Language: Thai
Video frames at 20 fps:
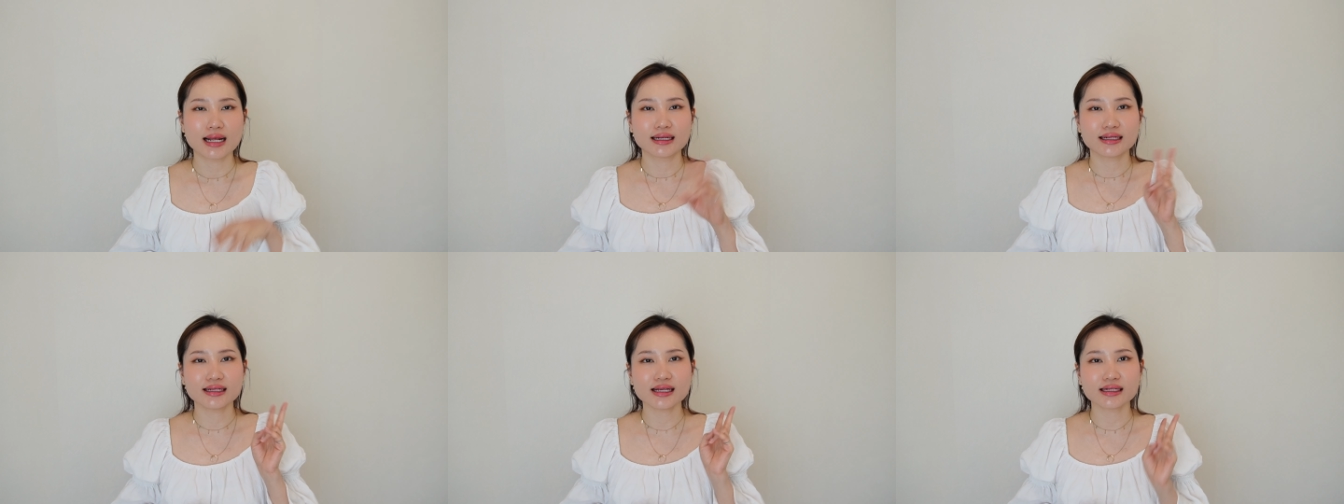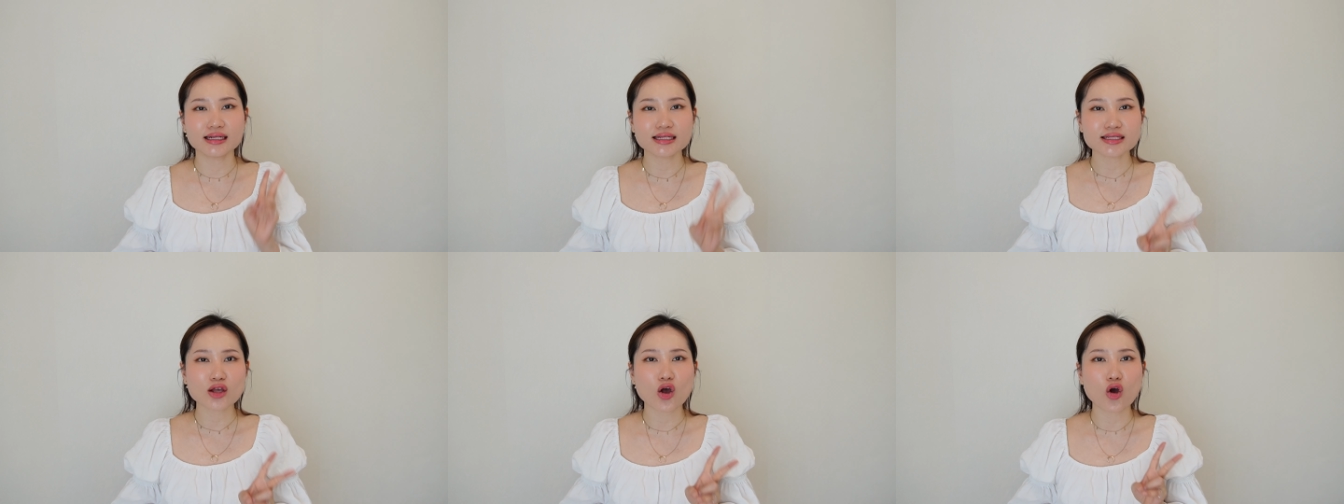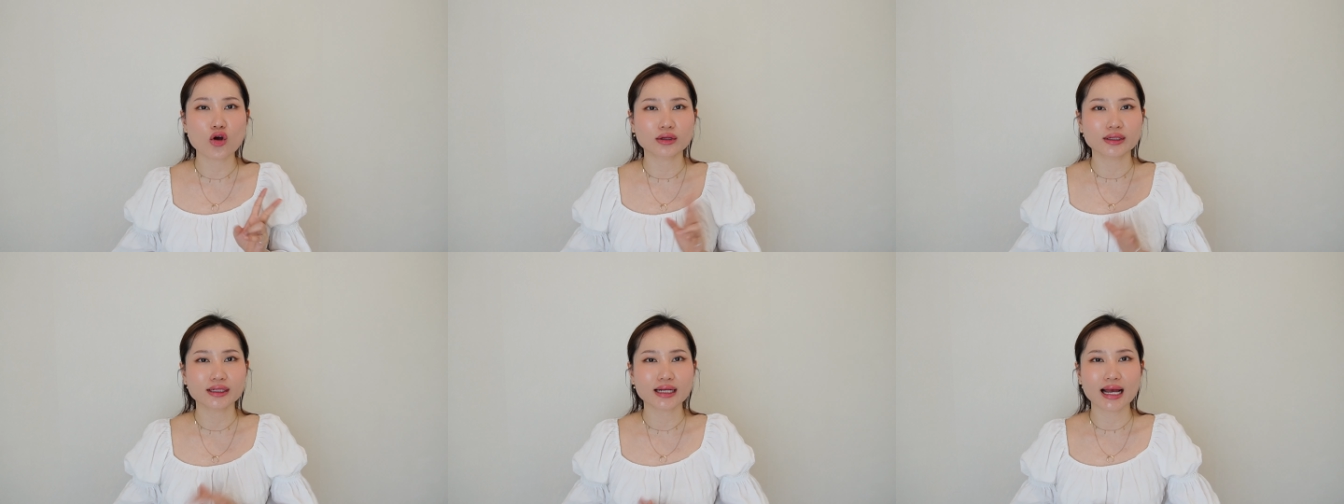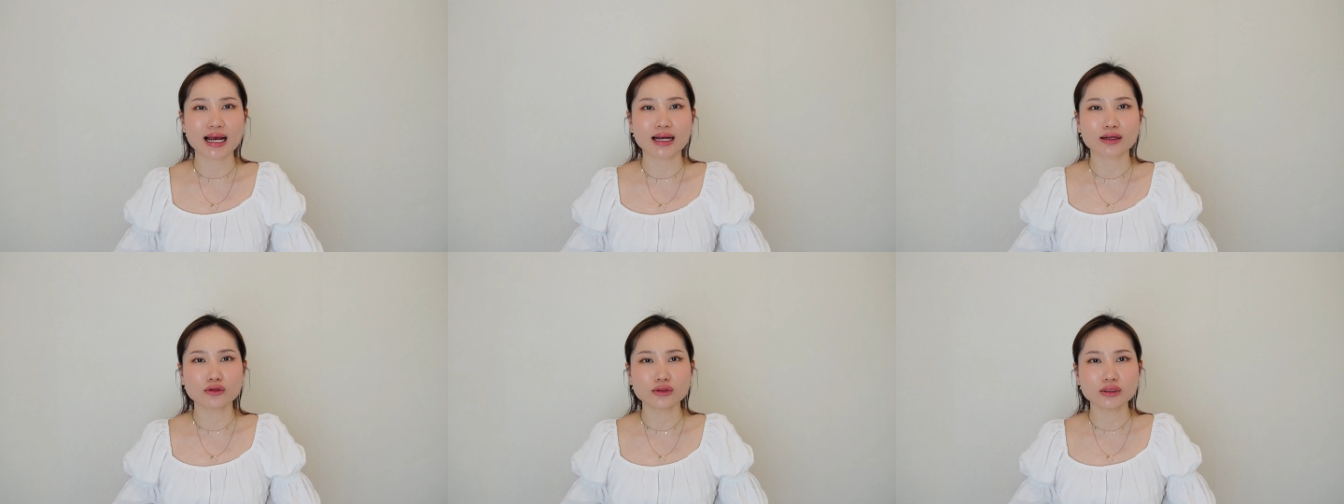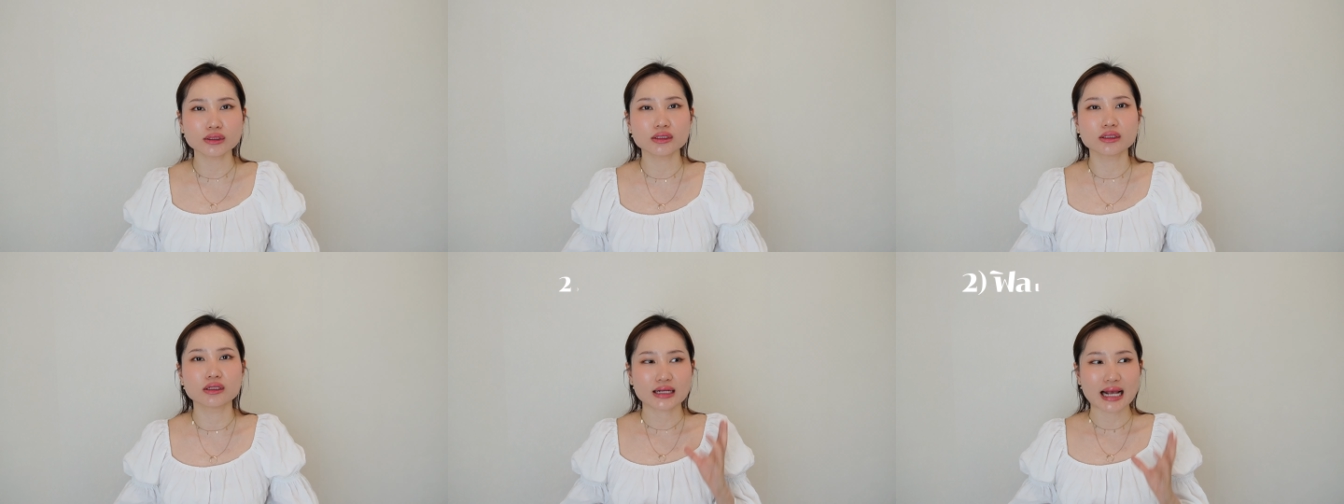และอย่างที่สองนะคะก็
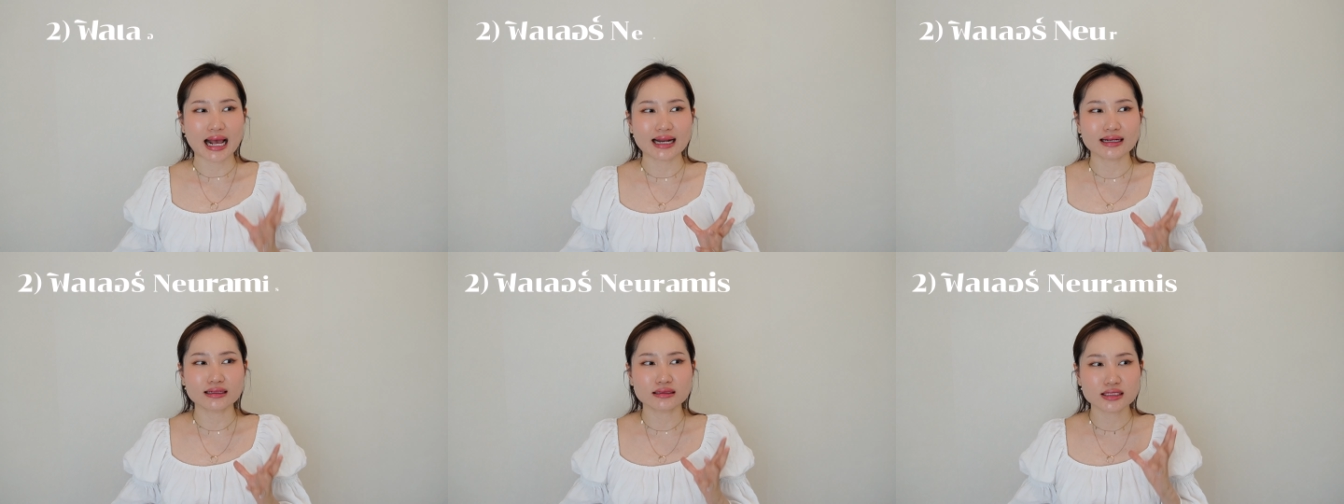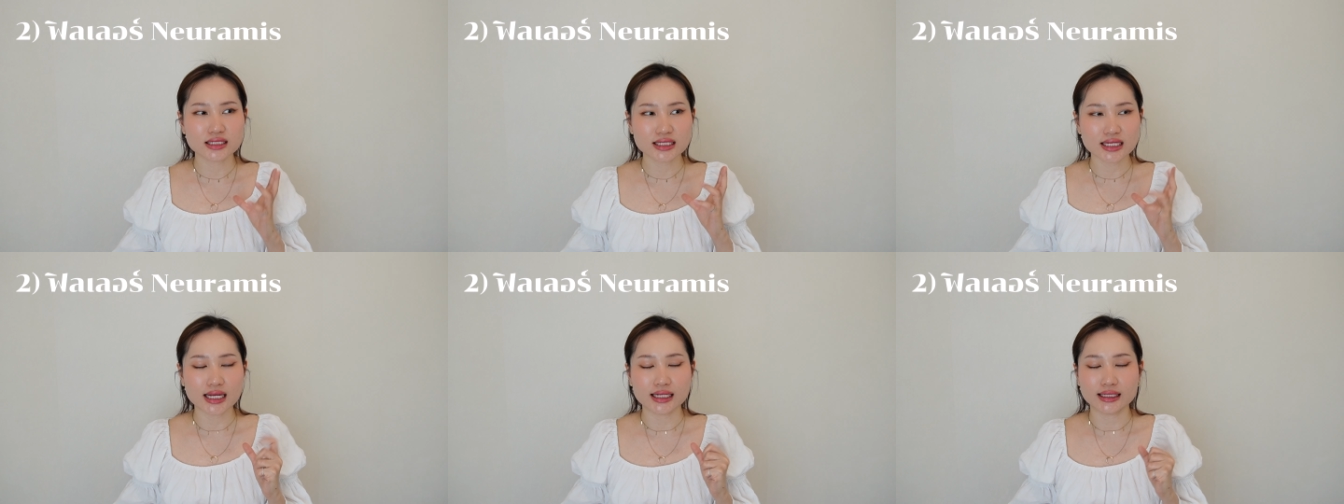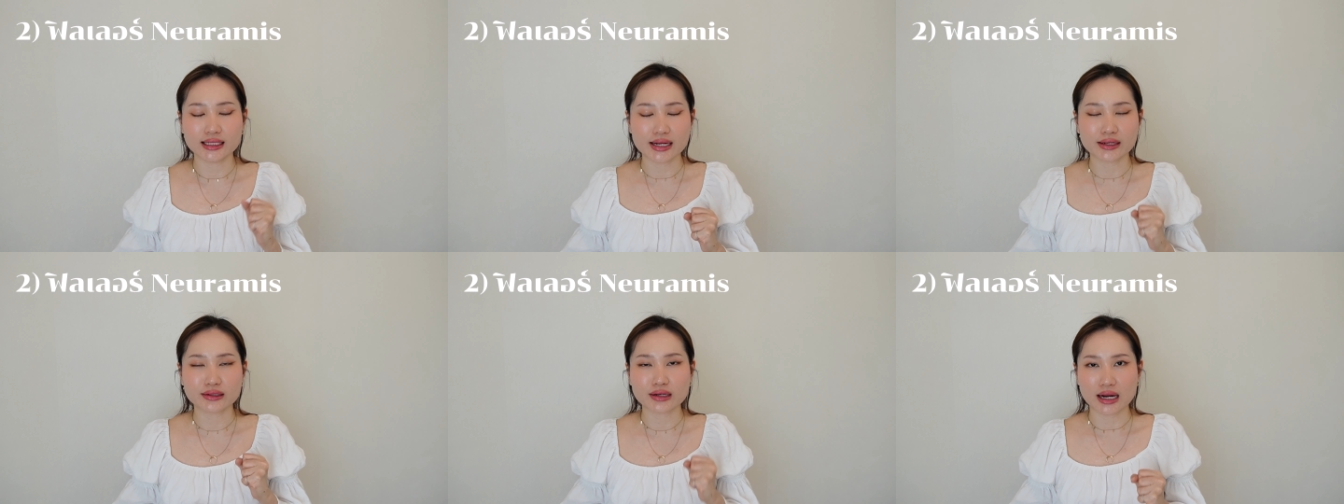คือการฉีดใน